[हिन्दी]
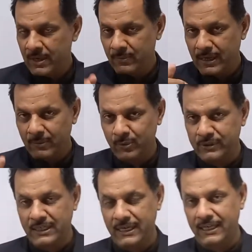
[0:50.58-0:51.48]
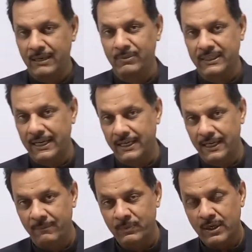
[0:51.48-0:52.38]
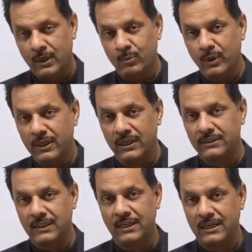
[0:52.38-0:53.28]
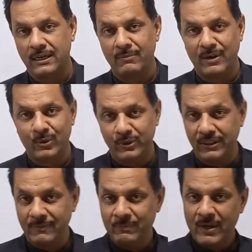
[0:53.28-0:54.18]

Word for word: फिर आपको दिखाएंगे बताएंगे कि मुइन अख्तर का ड्रामा रोज़ी